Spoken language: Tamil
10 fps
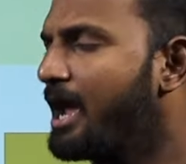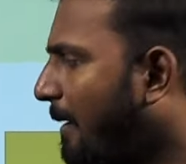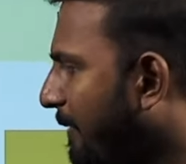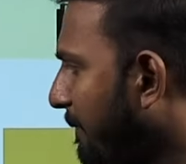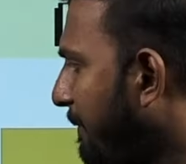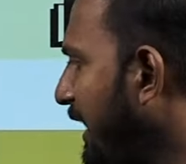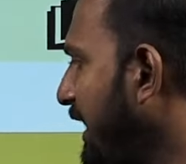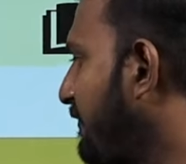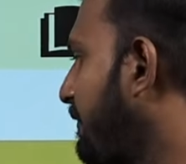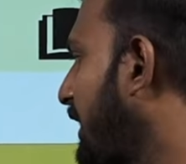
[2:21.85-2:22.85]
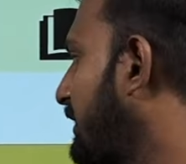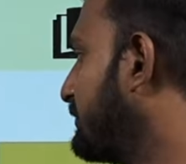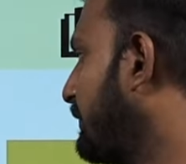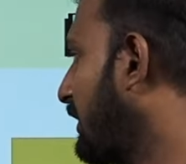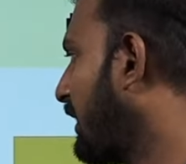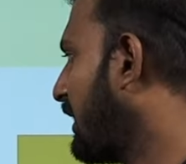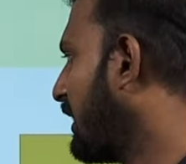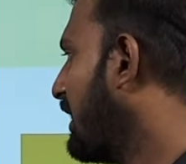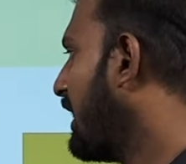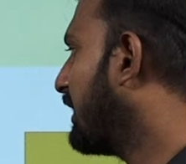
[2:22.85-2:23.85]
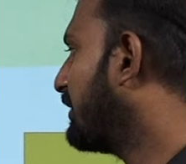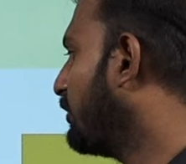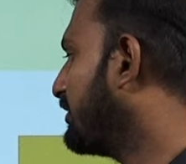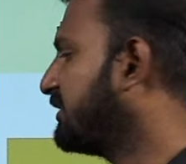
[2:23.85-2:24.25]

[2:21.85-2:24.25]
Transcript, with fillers: அப்போ நான் பிடிஎஃப் ப்ராக்டிஸ் பண்ணுறேன் அதை ஒரு